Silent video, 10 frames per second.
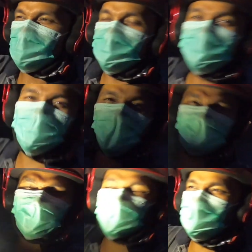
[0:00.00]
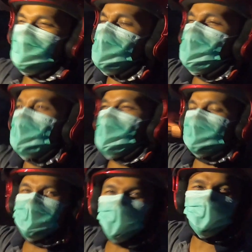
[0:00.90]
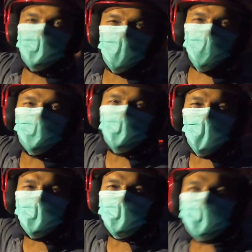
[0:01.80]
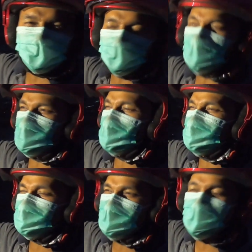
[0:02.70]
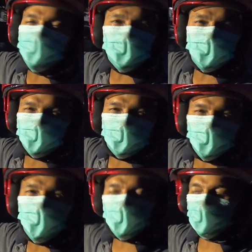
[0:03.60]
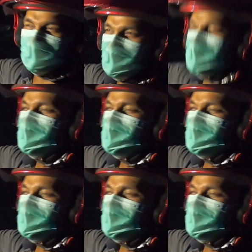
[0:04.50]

আমি ফ্ল্যাশ জ্বালিয়ে ভিডিও করছি রাস্তায় যাচ্ছি ঝমঝমিয়ে বৃষ্টি পড়ছে আমি ঠিক এই কারণে মেন ক্যামেরা বার করিনি